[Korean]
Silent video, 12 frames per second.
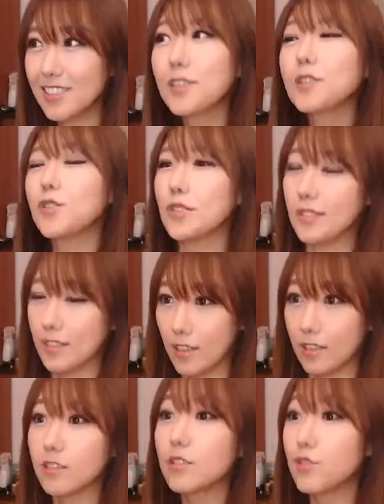그럴 수
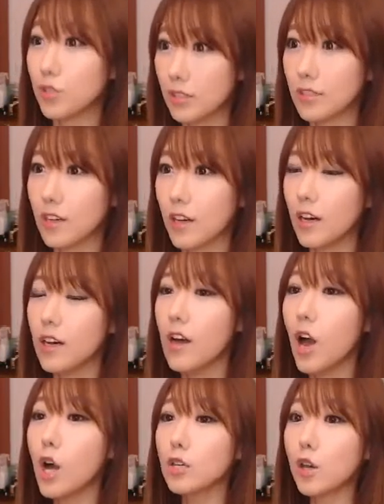있어요. 그럴 수
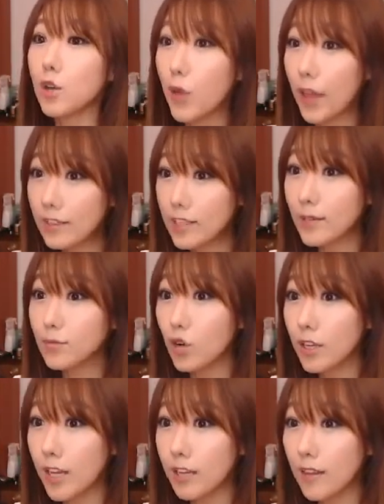있어요. 서로 굉장히
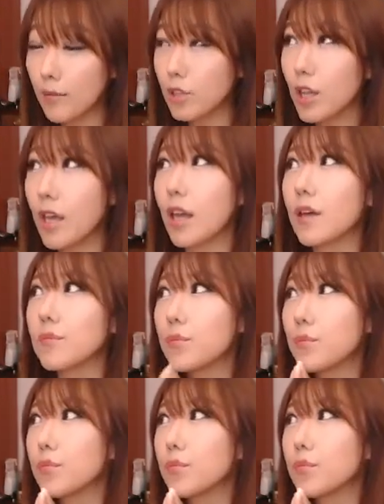무한하기 때문에